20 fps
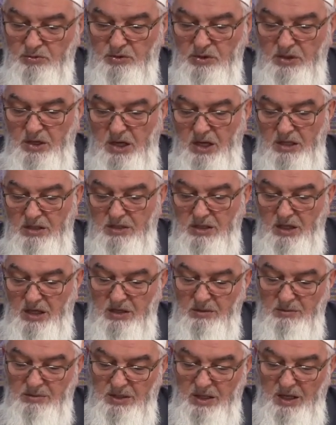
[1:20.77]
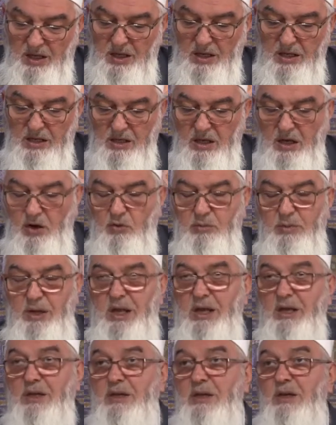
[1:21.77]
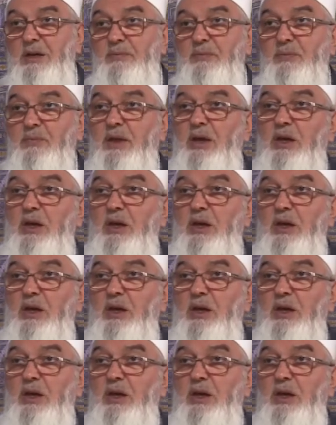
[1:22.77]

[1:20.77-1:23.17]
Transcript: Kerahat-ı tahrimiye. Kavme neydi?